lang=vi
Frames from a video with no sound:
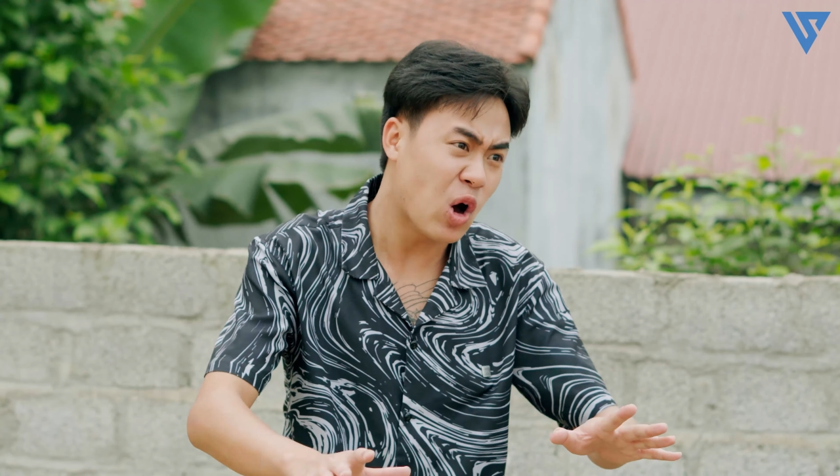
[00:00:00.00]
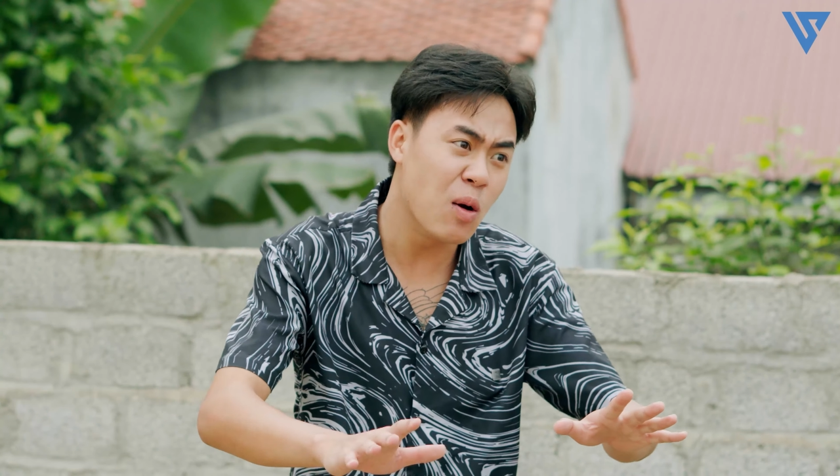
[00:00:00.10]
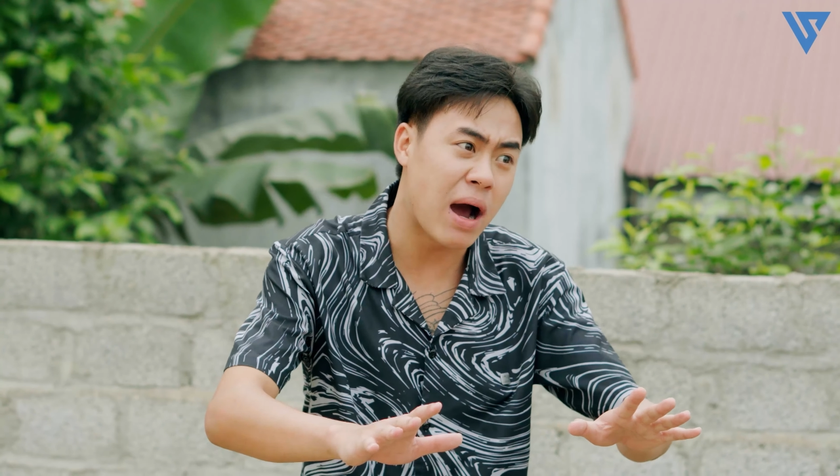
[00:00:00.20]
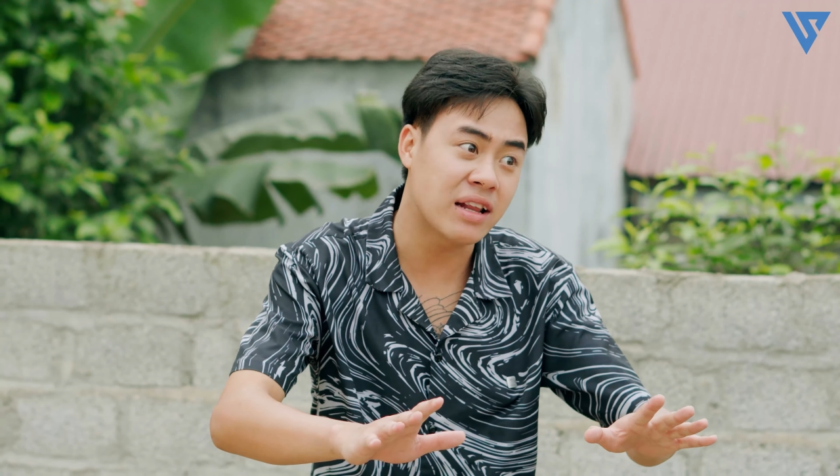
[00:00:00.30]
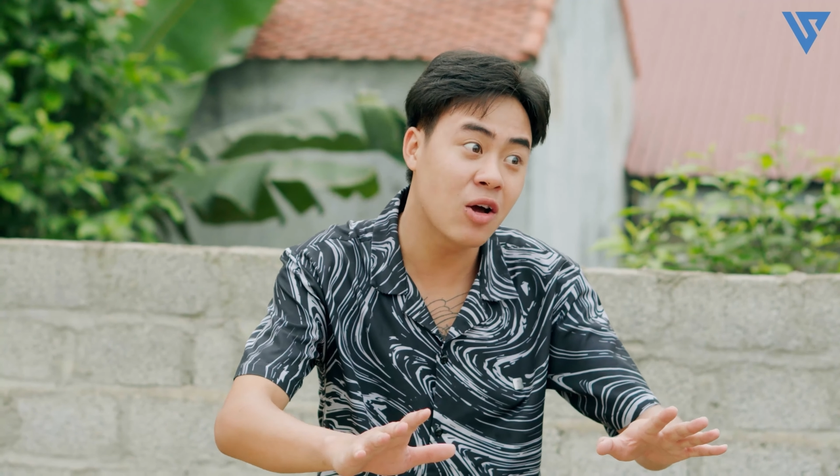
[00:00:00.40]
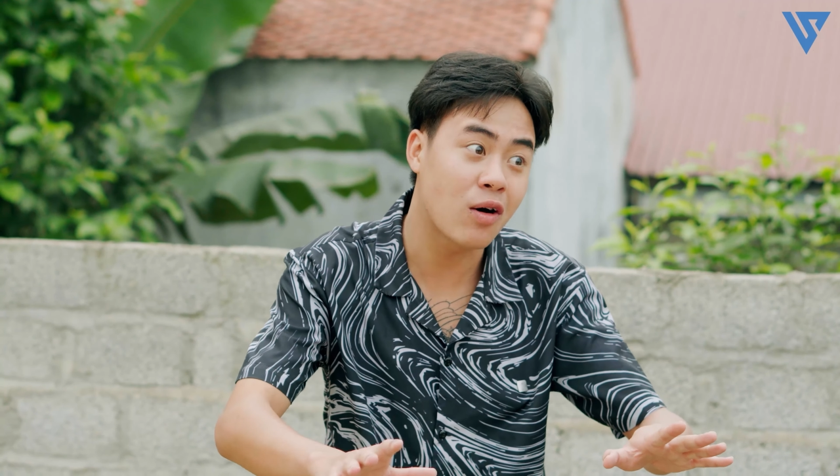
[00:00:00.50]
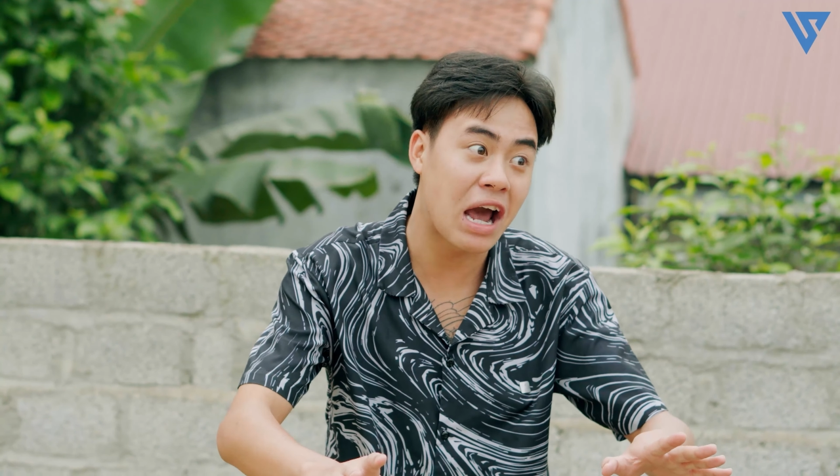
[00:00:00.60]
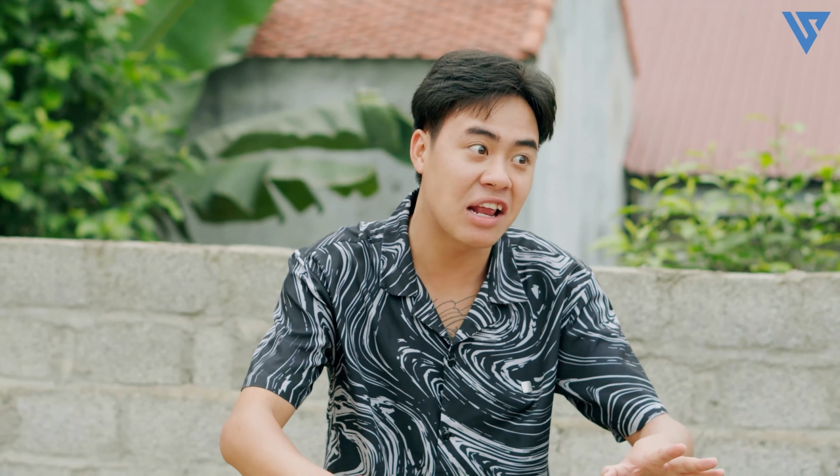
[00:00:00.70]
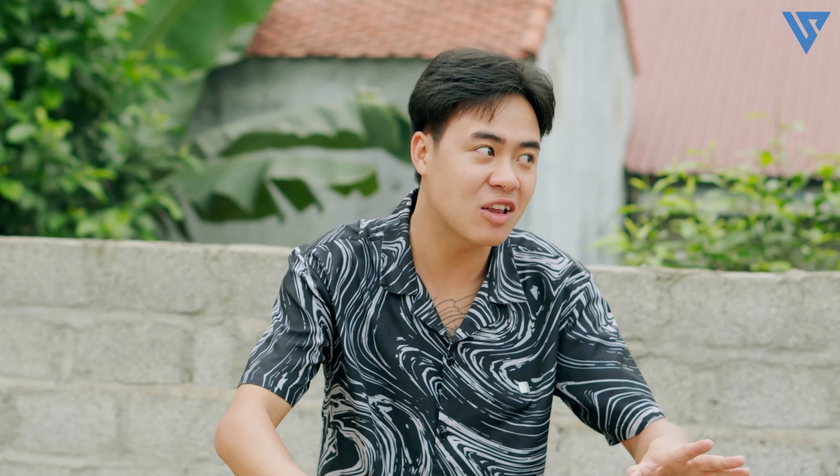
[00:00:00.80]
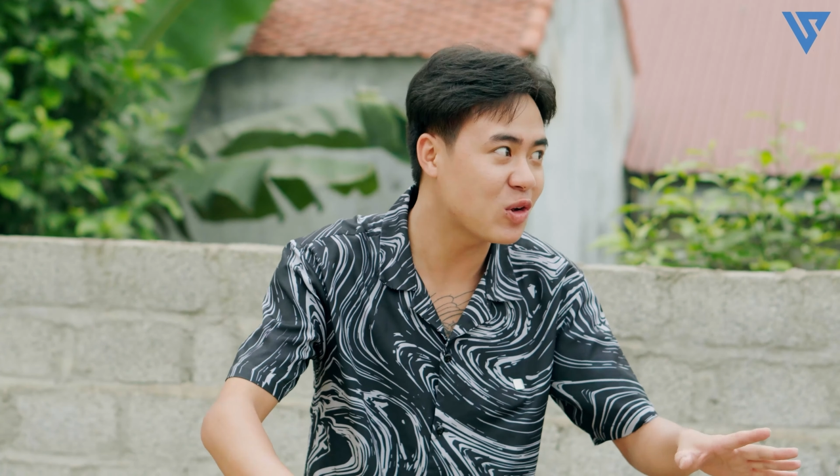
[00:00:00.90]
Tôi mà ăn thì ok
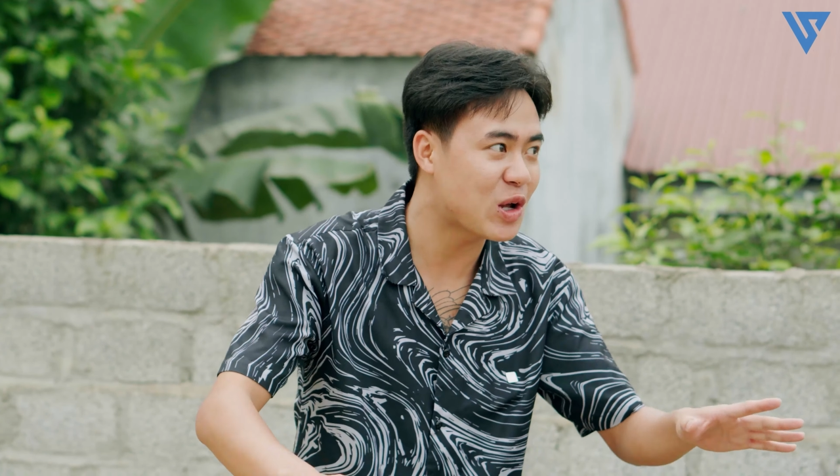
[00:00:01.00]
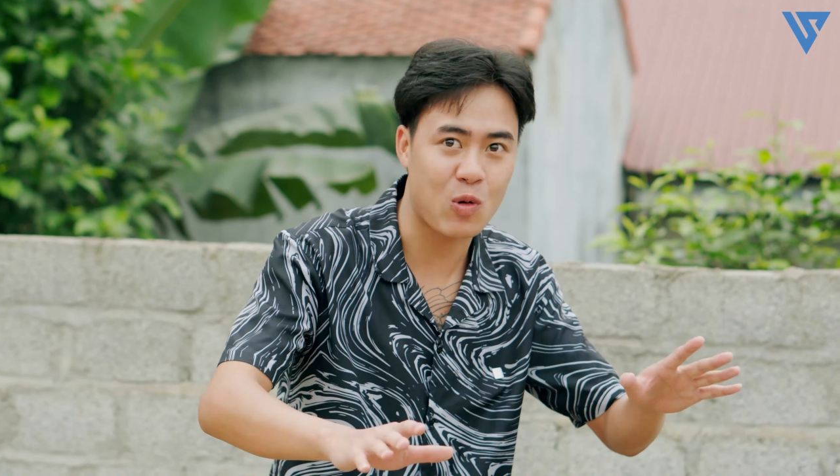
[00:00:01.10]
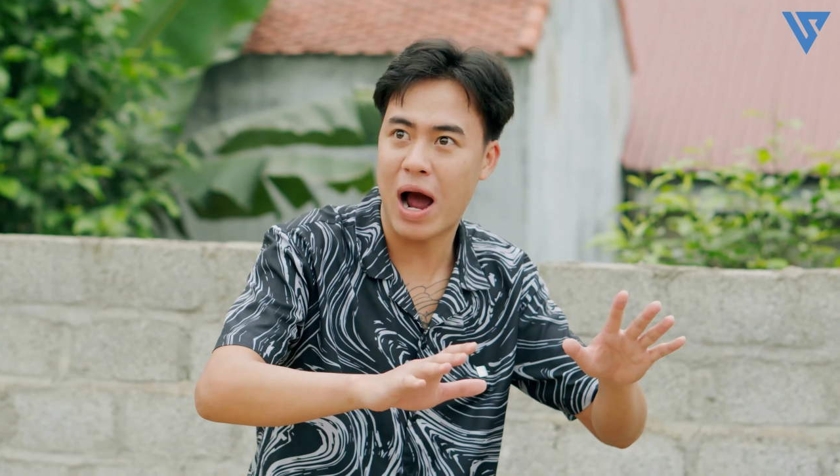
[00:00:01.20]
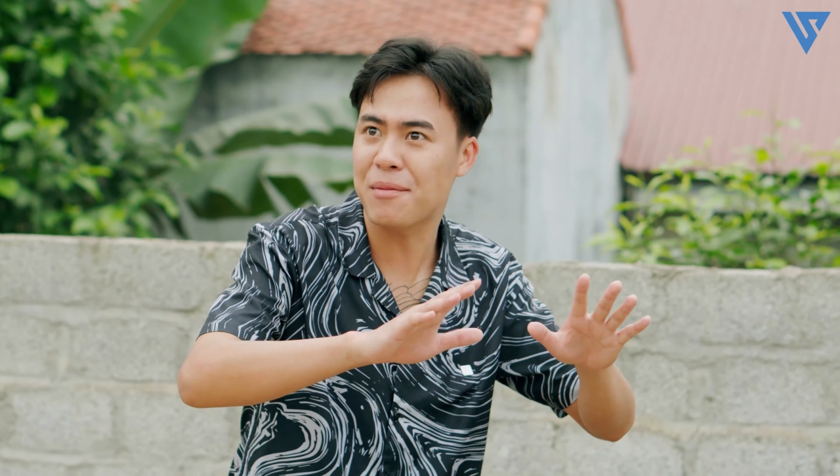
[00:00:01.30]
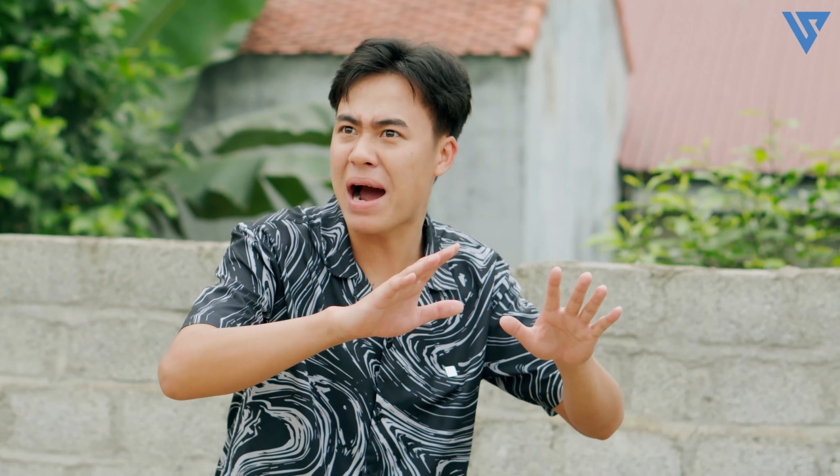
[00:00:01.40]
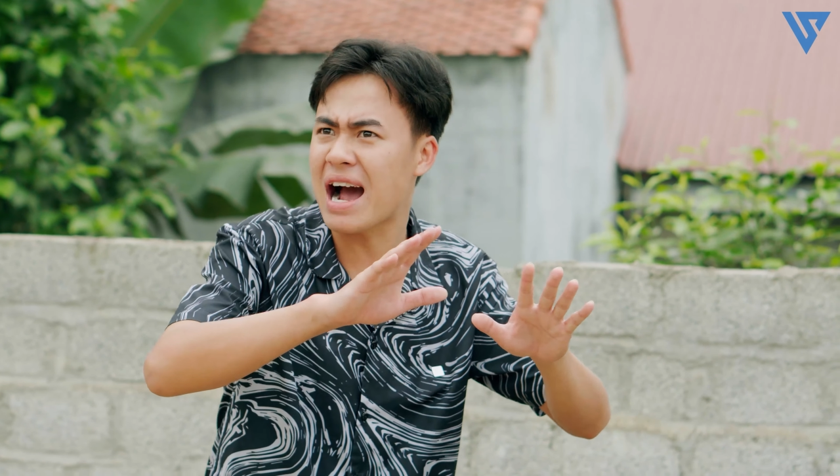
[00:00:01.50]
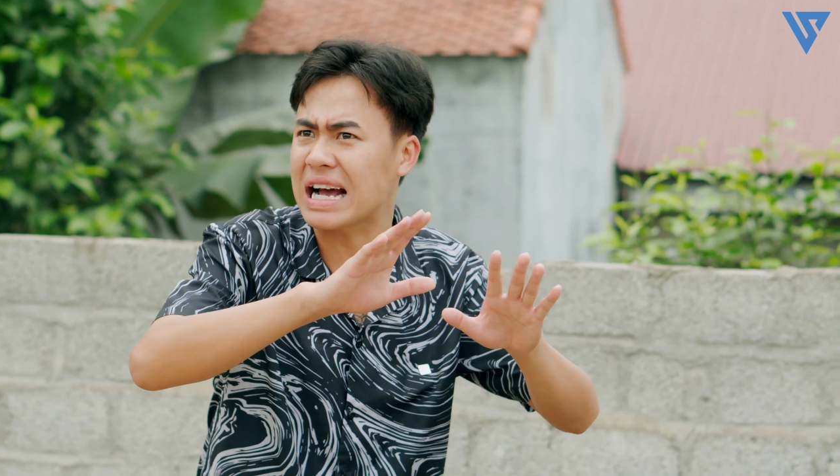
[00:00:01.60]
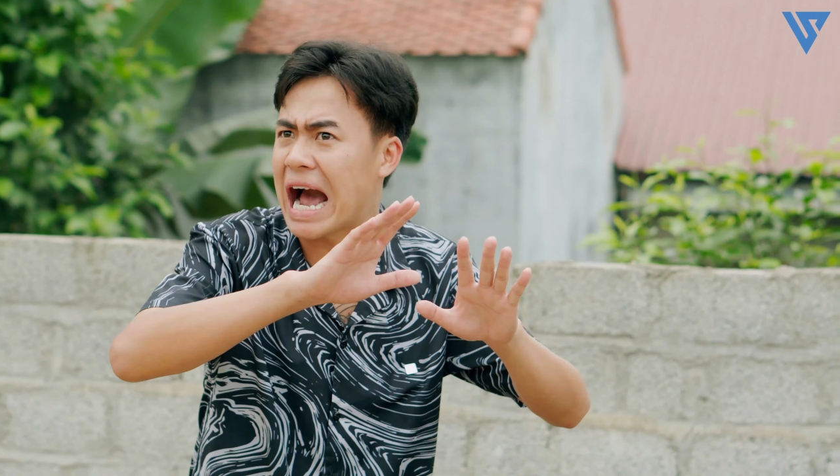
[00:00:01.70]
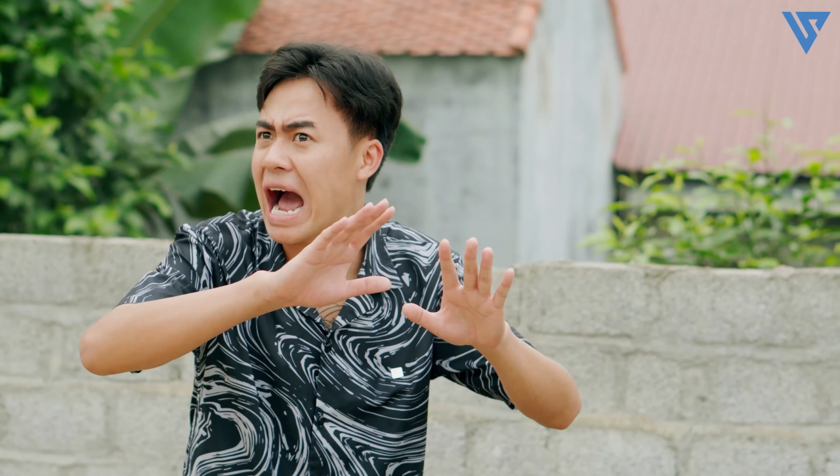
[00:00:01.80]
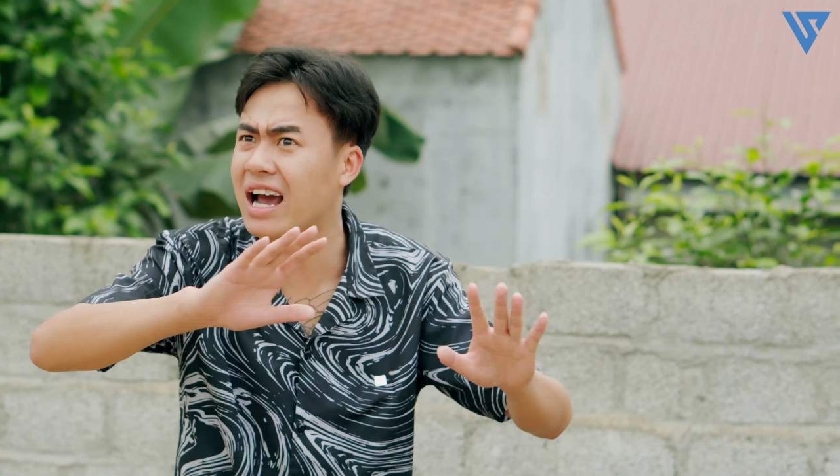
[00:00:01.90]
nhá tôi đi quảng bá
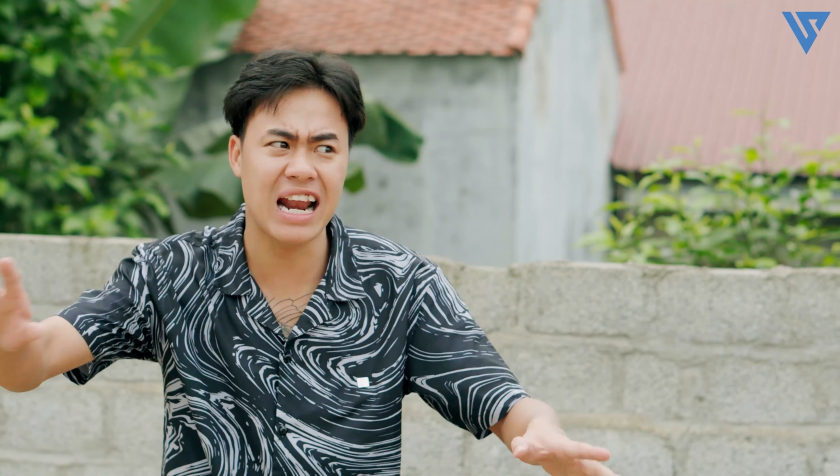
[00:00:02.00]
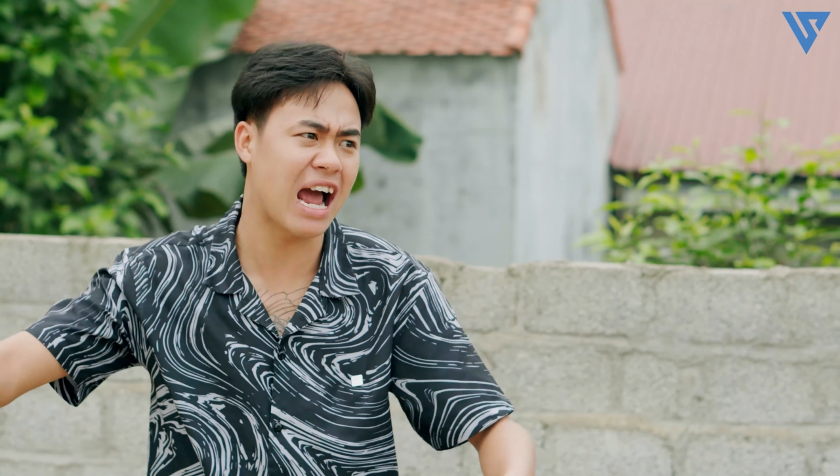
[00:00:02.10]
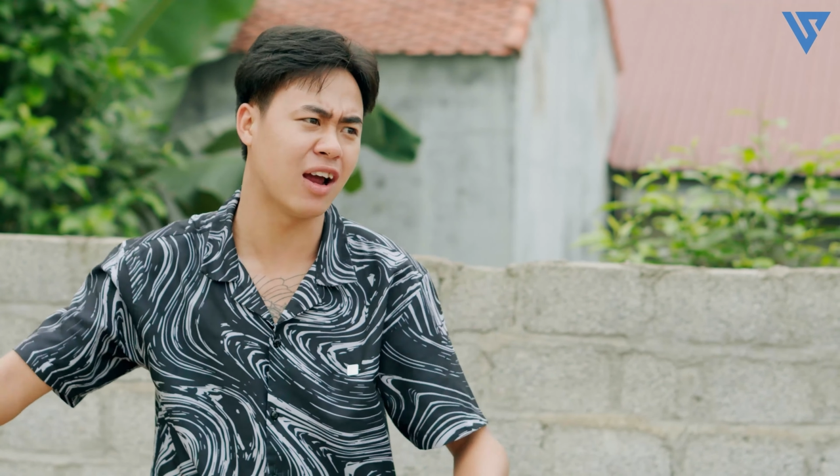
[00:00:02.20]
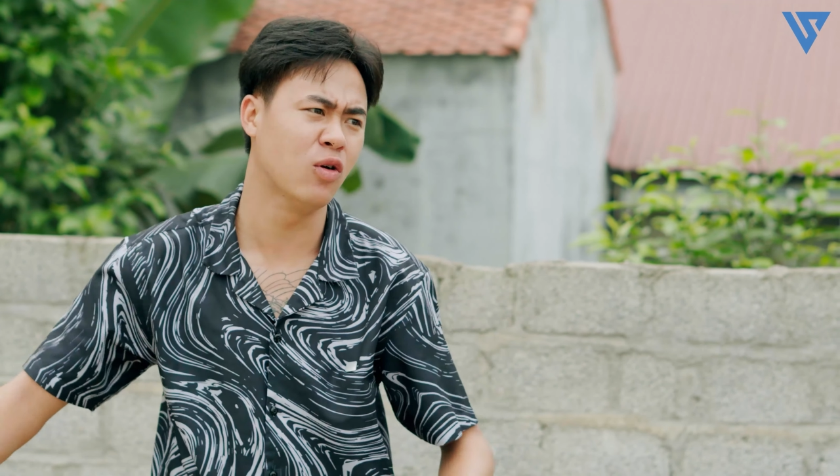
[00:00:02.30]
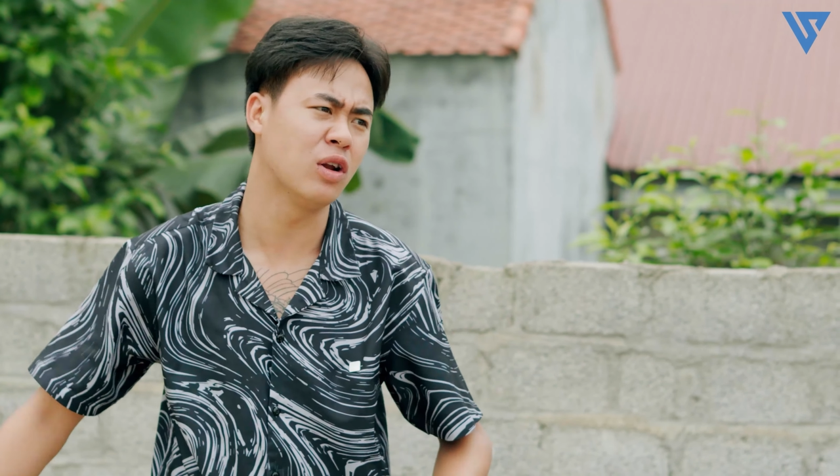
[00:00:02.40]
cả cái làng này